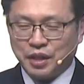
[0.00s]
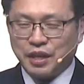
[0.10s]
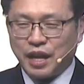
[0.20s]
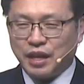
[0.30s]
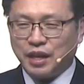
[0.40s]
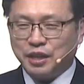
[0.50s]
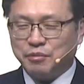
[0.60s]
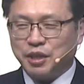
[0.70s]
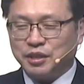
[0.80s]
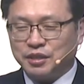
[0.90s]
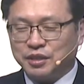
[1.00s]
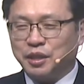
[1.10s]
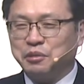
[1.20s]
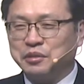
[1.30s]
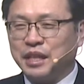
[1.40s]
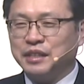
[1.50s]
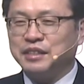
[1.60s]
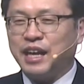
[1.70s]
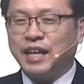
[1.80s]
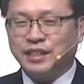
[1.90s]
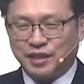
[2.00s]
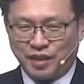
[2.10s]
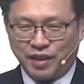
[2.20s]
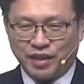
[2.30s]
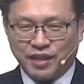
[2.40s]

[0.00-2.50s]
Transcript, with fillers: 하나님의 뜻대로 살지 않을 때